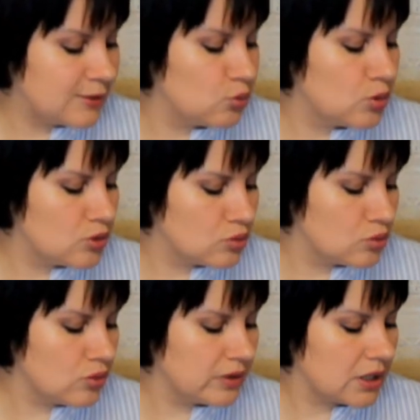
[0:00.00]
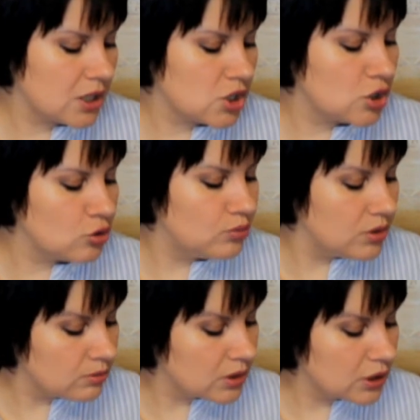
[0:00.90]
Но, безусловно, наш
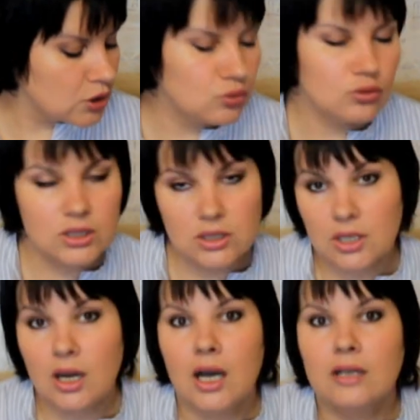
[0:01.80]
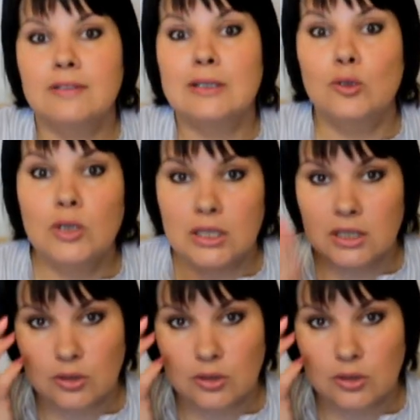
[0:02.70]
любимый инулин и альфа-глюкан,